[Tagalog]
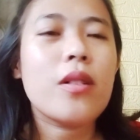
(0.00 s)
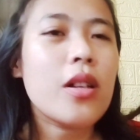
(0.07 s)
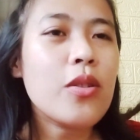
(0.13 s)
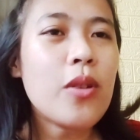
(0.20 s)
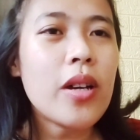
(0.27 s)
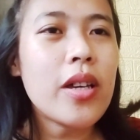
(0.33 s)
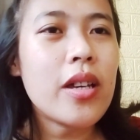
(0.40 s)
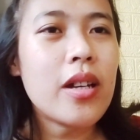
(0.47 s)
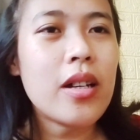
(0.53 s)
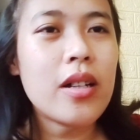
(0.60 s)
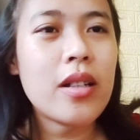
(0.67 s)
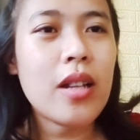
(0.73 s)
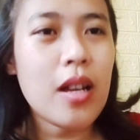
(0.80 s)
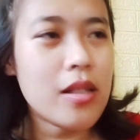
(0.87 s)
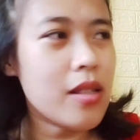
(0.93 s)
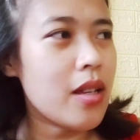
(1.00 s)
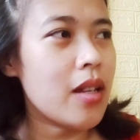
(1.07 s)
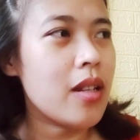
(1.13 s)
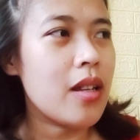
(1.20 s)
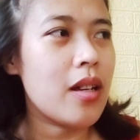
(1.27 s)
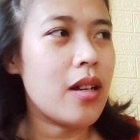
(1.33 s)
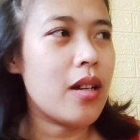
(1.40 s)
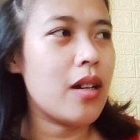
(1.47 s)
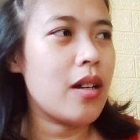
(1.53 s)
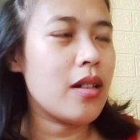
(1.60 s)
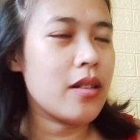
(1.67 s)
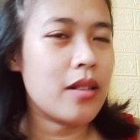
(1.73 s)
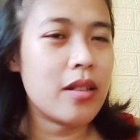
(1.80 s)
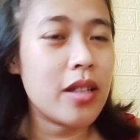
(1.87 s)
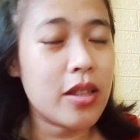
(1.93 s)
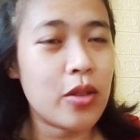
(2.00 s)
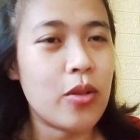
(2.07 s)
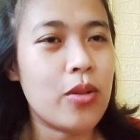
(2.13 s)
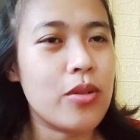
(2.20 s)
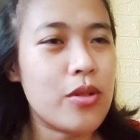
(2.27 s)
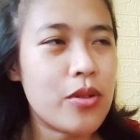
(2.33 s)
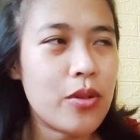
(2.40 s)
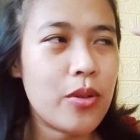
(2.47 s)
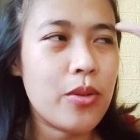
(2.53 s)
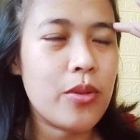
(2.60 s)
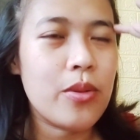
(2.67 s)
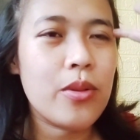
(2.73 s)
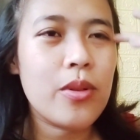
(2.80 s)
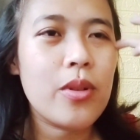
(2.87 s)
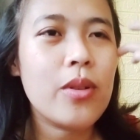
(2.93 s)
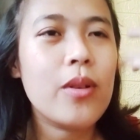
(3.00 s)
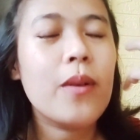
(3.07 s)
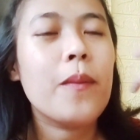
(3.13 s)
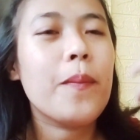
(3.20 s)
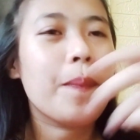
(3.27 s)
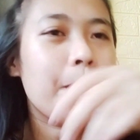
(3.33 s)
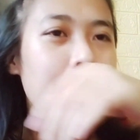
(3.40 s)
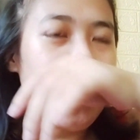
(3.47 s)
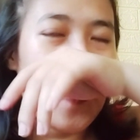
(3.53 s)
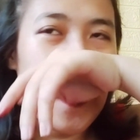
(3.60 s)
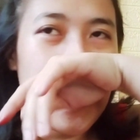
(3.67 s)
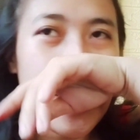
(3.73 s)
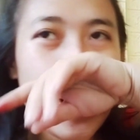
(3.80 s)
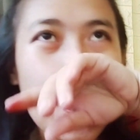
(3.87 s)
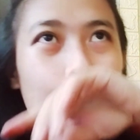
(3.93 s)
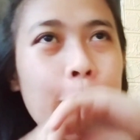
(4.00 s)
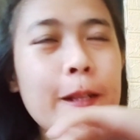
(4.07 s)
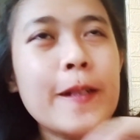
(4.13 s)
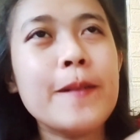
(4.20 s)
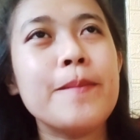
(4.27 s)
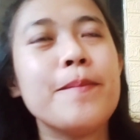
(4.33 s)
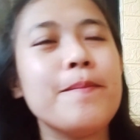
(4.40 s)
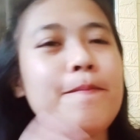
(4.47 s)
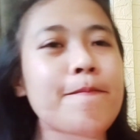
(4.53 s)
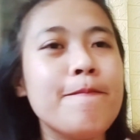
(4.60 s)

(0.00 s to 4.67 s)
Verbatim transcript: ano kaya ang lasa na nito? So, ayan.